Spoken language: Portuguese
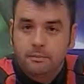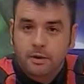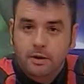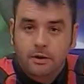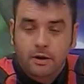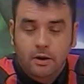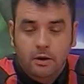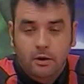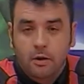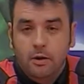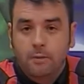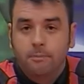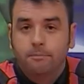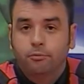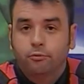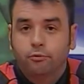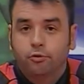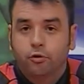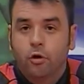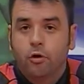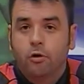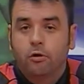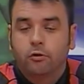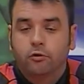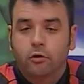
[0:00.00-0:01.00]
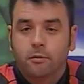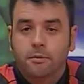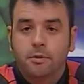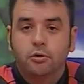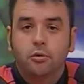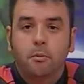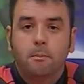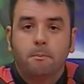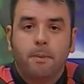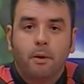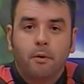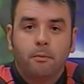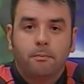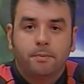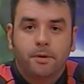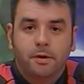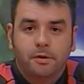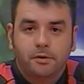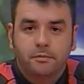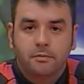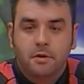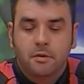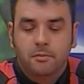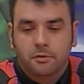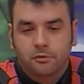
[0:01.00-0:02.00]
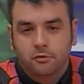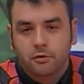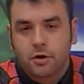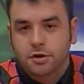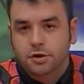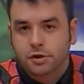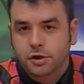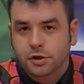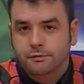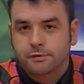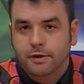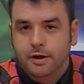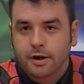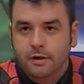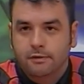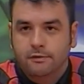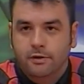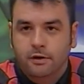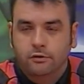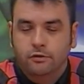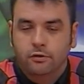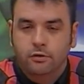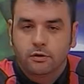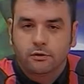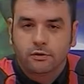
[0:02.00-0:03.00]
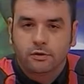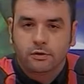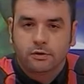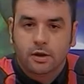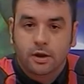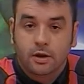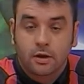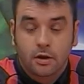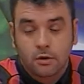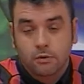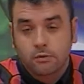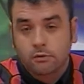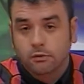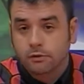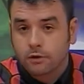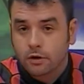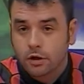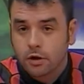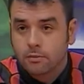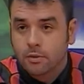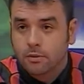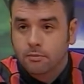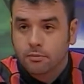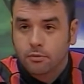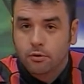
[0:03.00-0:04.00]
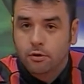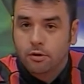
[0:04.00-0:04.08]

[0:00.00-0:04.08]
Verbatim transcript: Não. Mas é, é só, somente um palpite mesmo, mas eu acho que vai, vai solicitar. Que seria uma